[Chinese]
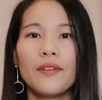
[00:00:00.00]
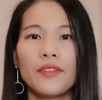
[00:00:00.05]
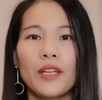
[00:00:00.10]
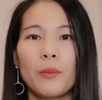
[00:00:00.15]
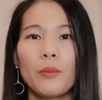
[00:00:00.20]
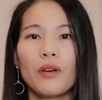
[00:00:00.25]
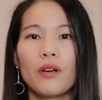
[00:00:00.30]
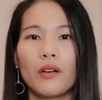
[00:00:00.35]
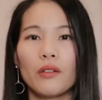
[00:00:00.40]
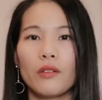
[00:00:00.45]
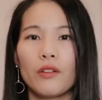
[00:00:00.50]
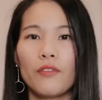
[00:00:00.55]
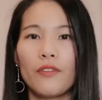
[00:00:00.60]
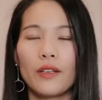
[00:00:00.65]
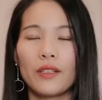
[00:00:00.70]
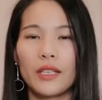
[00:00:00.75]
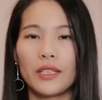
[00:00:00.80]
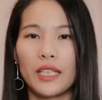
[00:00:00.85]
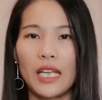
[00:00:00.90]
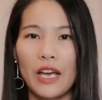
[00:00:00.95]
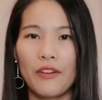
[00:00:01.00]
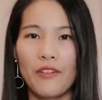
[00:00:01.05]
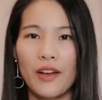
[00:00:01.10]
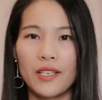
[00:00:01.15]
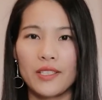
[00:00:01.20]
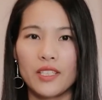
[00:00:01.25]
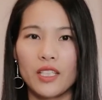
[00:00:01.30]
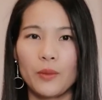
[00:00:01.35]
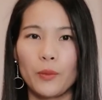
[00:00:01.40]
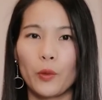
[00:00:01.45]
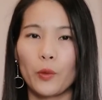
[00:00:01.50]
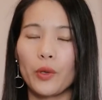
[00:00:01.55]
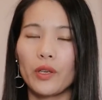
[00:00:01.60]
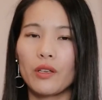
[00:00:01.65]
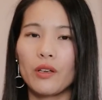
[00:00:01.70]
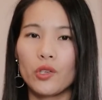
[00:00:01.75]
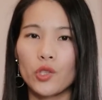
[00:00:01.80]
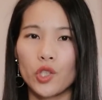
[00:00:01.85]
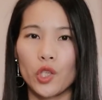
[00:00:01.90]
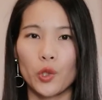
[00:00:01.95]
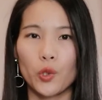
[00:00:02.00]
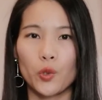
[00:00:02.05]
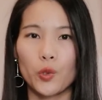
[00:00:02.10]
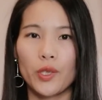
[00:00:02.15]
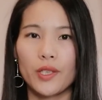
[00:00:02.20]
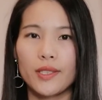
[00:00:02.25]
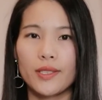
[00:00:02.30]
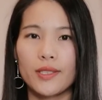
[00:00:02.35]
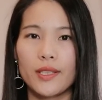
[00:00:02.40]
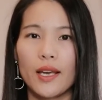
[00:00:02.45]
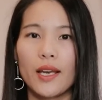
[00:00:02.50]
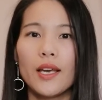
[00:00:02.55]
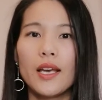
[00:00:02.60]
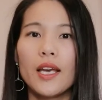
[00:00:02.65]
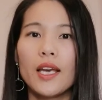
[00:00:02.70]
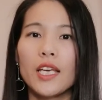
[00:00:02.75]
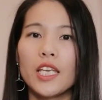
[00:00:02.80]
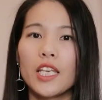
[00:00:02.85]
那么可能放在 T F S 里面会更省税一些，